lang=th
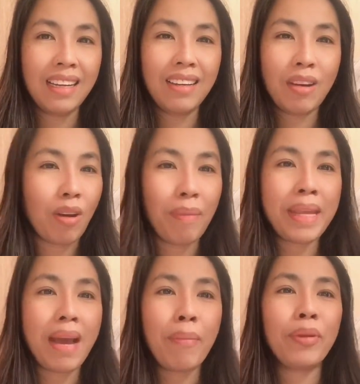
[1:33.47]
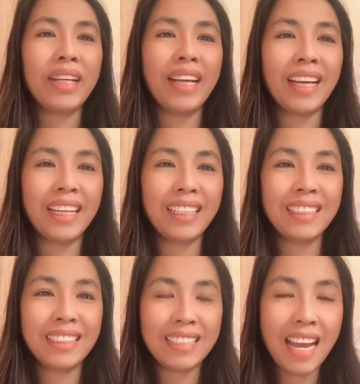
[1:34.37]
โอ้ไม่อยากพูดถึง
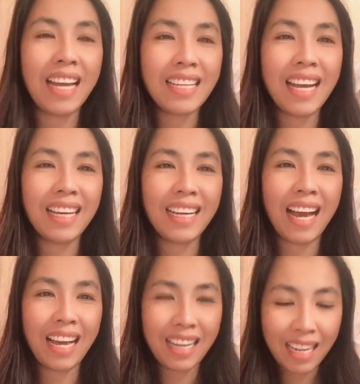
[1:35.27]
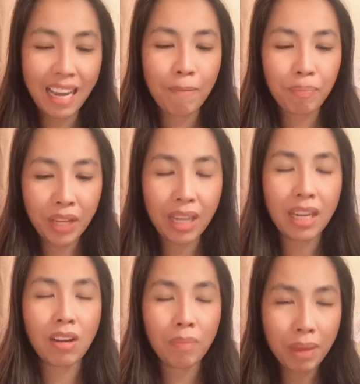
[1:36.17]
เยอะๆค่ะ เยอะ
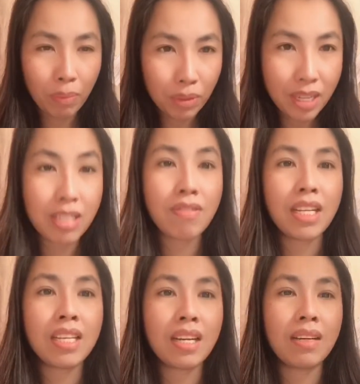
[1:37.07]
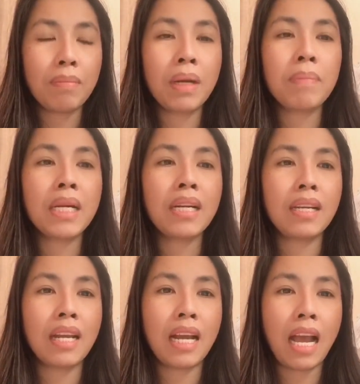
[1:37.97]
แล้วก็มีผู้เสียชีวิตเยอะเพิ่มขึ้น
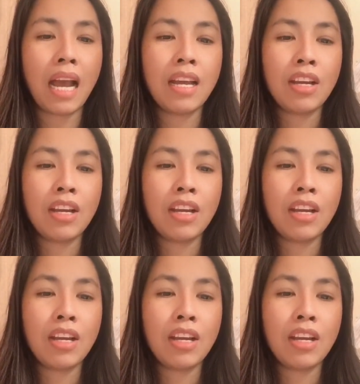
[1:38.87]
นะคะ